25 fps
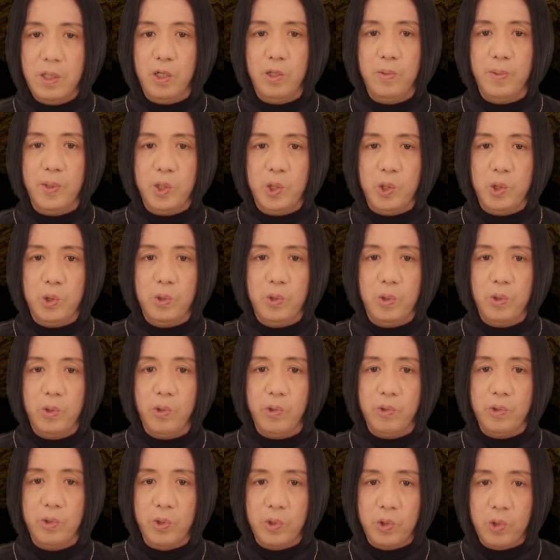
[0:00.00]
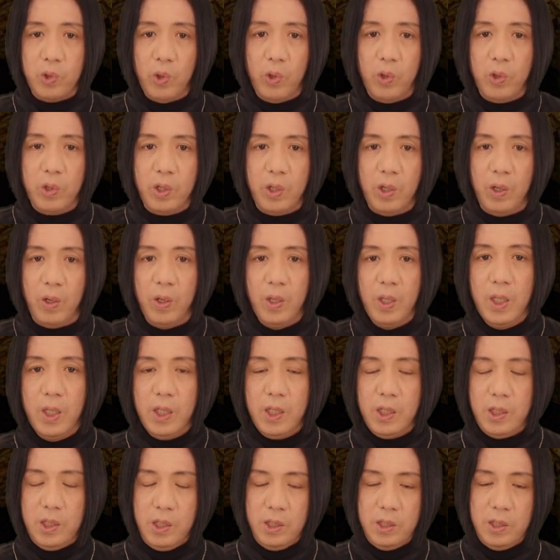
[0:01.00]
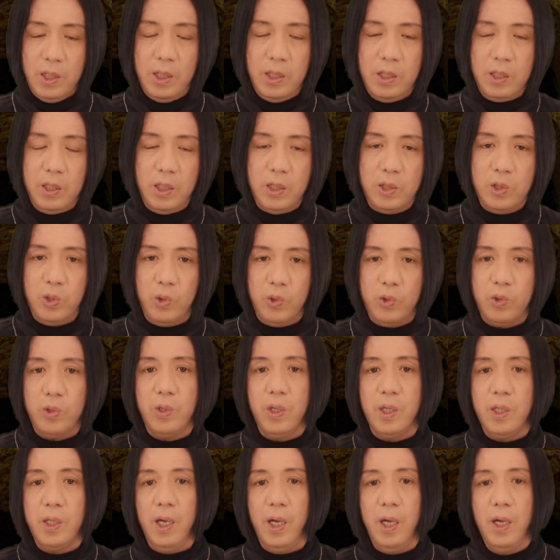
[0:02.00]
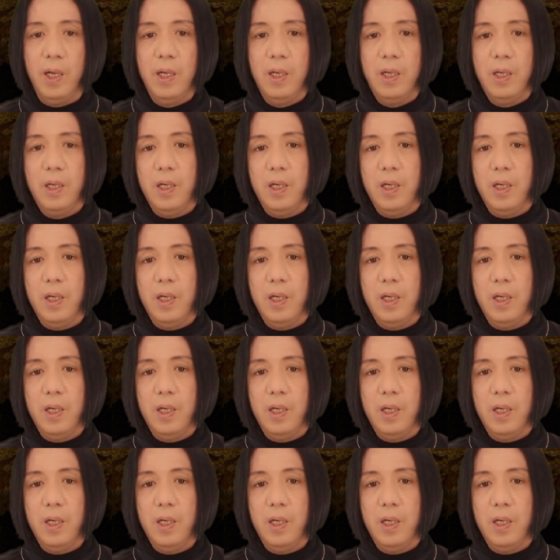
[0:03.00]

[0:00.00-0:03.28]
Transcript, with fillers: 例えば中国の道教自然思想とかね